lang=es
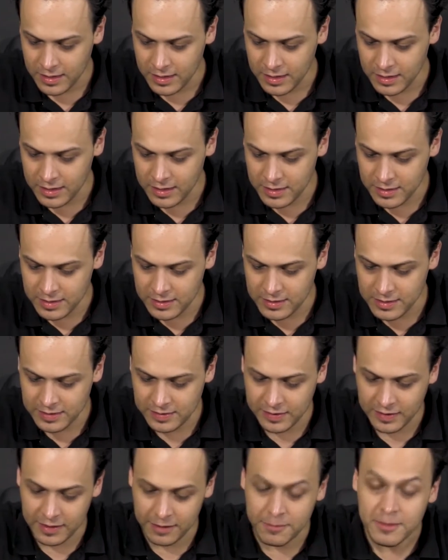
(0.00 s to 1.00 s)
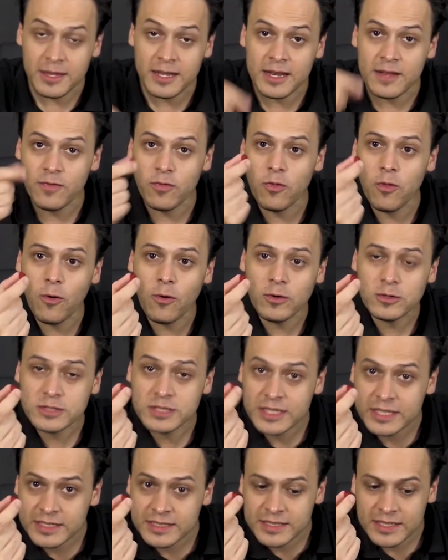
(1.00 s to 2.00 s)
Y dice que vienen
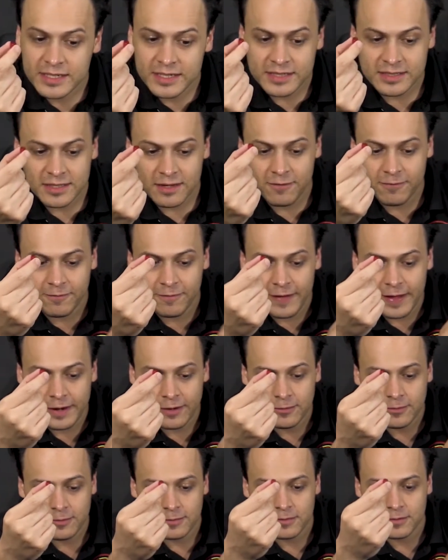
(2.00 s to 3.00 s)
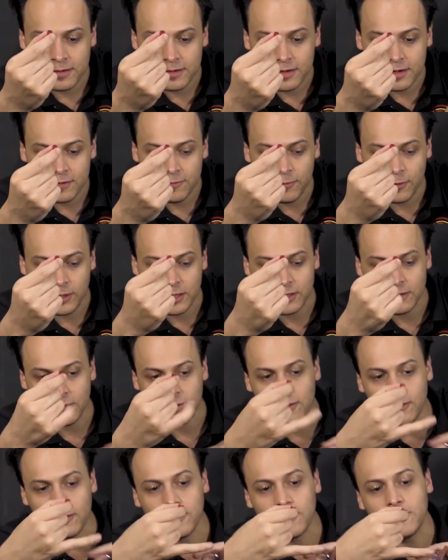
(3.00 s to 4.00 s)
dos de este que es el faro, el foquito
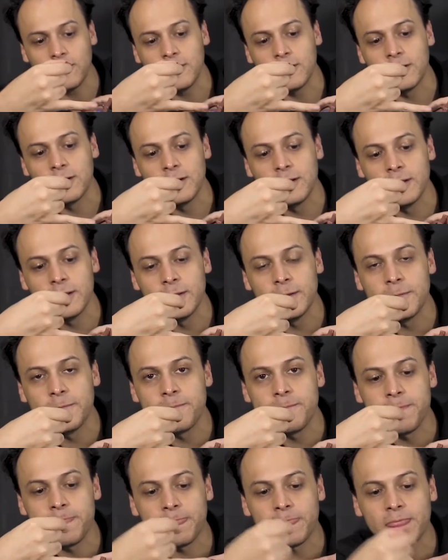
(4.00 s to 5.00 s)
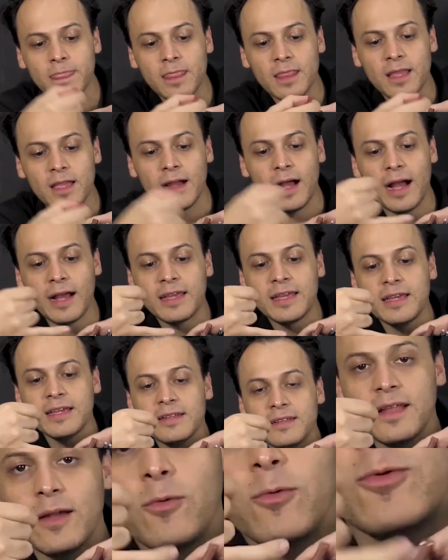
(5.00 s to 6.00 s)
rojo, aquí
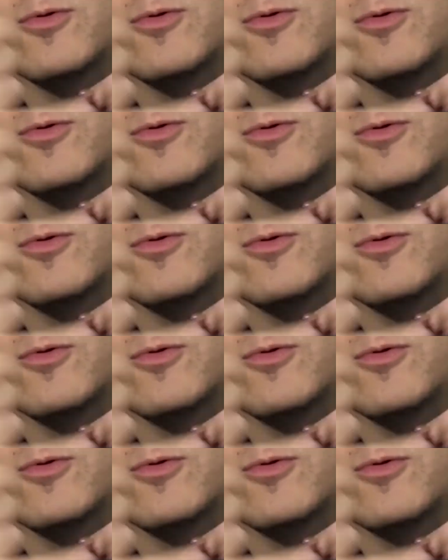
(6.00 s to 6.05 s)
está